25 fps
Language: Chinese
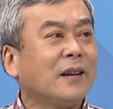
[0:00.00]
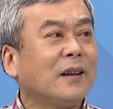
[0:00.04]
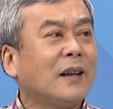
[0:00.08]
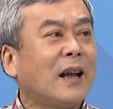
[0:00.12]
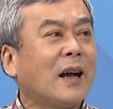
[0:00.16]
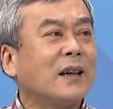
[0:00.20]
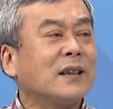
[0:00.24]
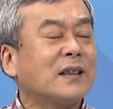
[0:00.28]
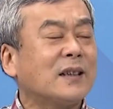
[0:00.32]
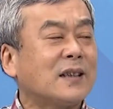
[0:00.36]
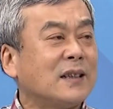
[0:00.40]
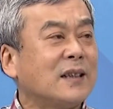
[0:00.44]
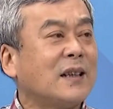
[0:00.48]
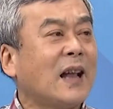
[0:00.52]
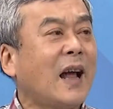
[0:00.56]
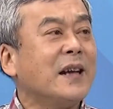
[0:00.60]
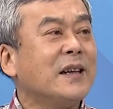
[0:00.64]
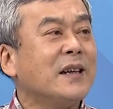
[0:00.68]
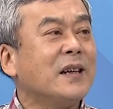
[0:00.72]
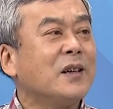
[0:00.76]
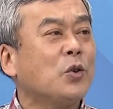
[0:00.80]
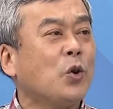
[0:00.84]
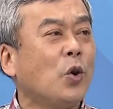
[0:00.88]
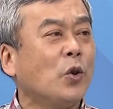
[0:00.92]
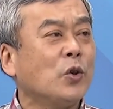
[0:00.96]
那个时代
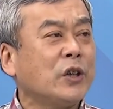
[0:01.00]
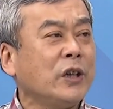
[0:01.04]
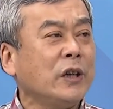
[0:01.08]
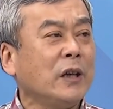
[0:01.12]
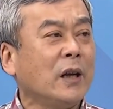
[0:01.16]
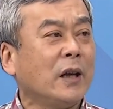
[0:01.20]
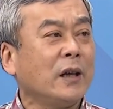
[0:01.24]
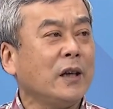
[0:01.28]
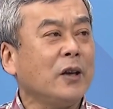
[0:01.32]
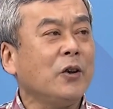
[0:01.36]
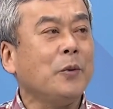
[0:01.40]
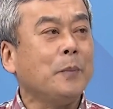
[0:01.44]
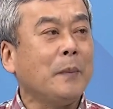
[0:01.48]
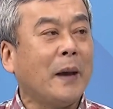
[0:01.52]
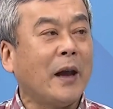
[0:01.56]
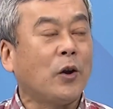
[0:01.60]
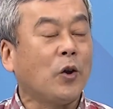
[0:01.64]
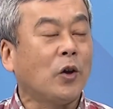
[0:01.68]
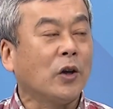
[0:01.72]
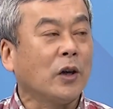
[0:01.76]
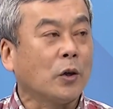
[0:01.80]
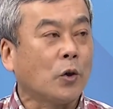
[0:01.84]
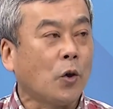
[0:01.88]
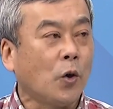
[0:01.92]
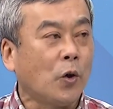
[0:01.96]
已经过去了，因为美
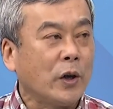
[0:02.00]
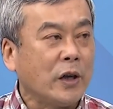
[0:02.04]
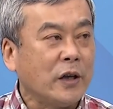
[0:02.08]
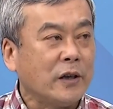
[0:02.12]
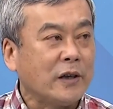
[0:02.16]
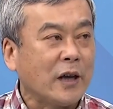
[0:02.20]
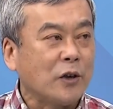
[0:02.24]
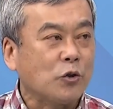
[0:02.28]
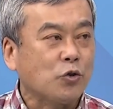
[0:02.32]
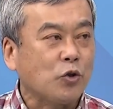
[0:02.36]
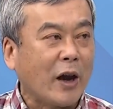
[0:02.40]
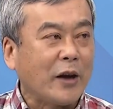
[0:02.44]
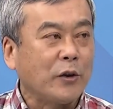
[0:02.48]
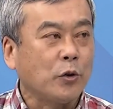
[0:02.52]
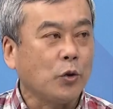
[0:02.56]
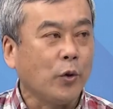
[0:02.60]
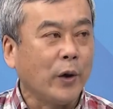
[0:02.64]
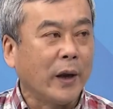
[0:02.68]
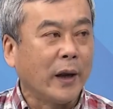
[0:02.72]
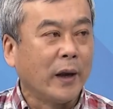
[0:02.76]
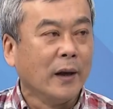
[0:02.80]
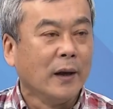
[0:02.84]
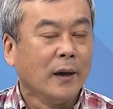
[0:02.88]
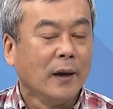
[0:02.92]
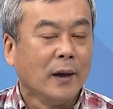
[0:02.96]
国的国力在衰
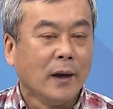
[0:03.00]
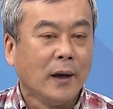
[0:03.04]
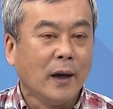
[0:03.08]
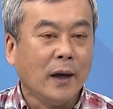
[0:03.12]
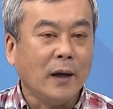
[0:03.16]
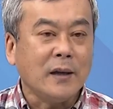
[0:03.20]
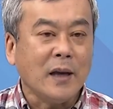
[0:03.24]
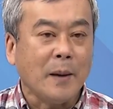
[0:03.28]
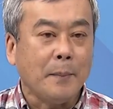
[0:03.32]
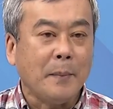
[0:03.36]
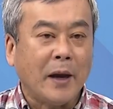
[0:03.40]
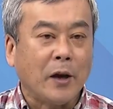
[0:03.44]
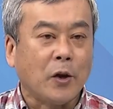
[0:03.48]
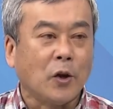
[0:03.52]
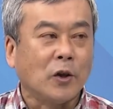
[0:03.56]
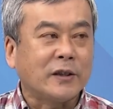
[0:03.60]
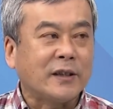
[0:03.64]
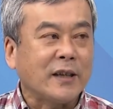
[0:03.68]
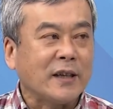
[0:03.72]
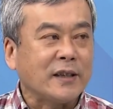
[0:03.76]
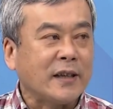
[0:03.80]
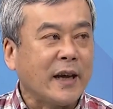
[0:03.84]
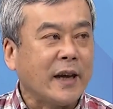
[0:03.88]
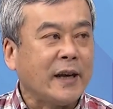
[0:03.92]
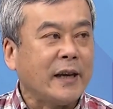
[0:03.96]
退，而且美国
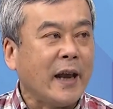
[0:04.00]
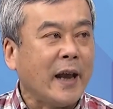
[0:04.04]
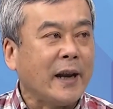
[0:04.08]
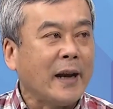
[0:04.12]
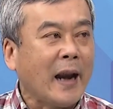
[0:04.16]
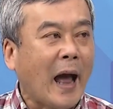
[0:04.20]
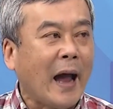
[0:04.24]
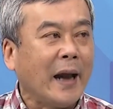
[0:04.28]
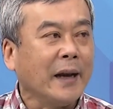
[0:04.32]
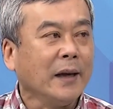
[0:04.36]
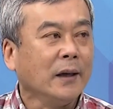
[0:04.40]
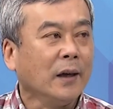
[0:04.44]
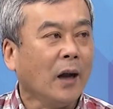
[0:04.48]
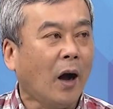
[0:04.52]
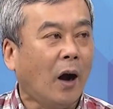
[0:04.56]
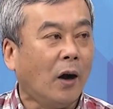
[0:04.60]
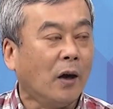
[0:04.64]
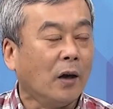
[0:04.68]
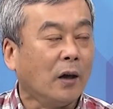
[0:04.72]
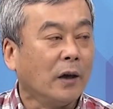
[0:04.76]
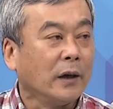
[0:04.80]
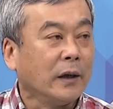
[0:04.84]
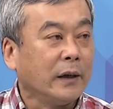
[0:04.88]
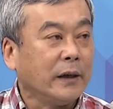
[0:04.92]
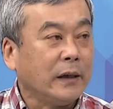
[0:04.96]
这些年来
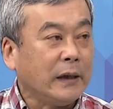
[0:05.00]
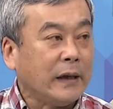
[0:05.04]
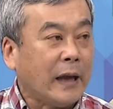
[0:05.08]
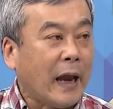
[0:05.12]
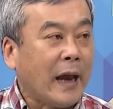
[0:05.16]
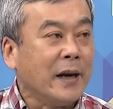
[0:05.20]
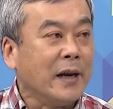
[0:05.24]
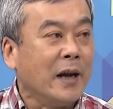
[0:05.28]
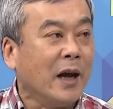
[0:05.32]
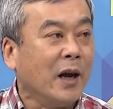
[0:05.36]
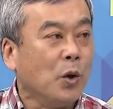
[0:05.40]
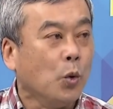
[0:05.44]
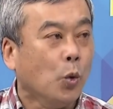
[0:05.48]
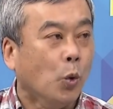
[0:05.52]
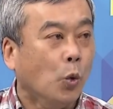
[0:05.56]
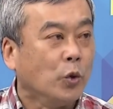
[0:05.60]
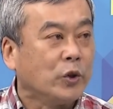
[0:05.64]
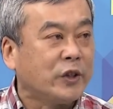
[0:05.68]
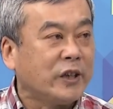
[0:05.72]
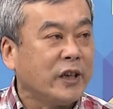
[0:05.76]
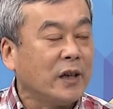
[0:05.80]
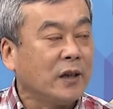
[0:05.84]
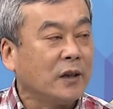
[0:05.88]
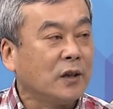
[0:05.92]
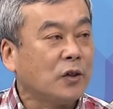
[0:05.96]
哦言而
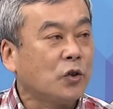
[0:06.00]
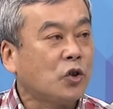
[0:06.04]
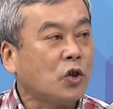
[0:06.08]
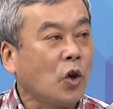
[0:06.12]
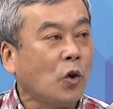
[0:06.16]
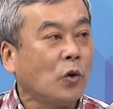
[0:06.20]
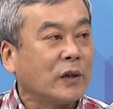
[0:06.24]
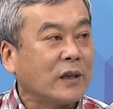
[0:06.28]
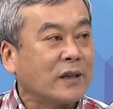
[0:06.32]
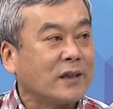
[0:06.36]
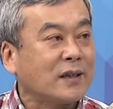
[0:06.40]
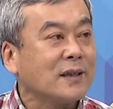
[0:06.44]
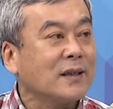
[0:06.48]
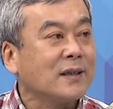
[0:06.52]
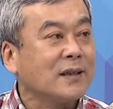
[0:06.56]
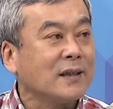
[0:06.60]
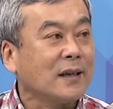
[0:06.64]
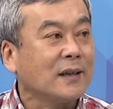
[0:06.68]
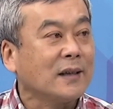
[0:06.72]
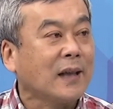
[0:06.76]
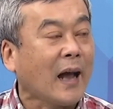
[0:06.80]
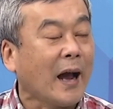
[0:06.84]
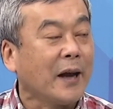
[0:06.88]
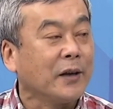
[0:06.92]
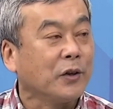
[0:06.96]
无信，做的事
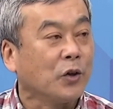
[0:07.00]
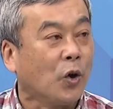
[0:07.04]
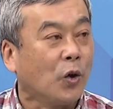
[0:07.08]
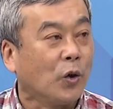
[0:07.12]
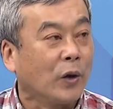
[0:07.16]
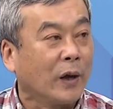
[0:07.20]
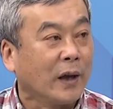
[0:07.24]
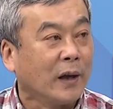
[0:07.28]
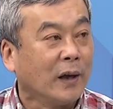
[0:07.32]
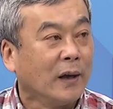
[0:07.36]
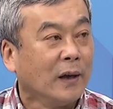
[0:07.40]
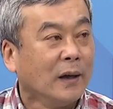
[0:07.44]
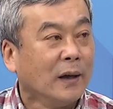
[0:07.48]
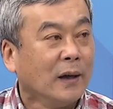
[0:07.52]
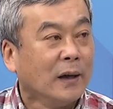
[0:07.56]
情太多了。